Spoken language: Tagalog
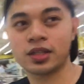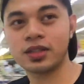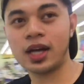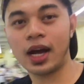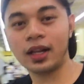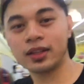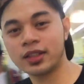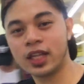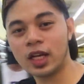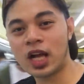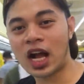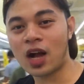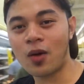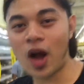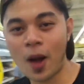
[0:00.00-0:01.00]
so dahil today
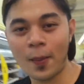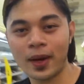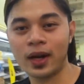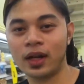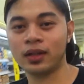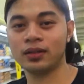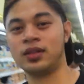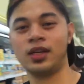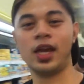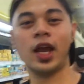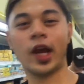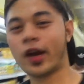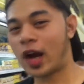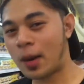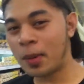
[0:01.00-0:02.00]
gagawa kami ng
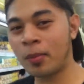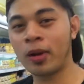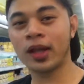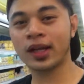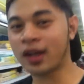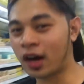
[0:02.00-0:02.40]
incredible